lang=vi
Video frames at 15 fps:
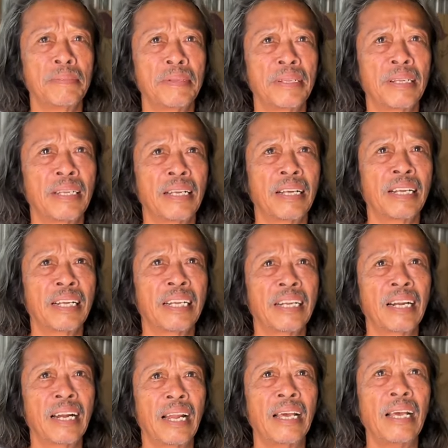ừ, mình phải
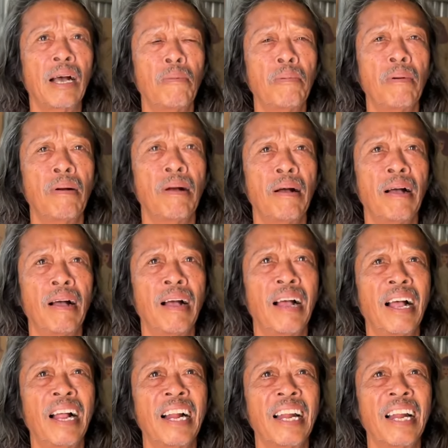vẽ luôn dạ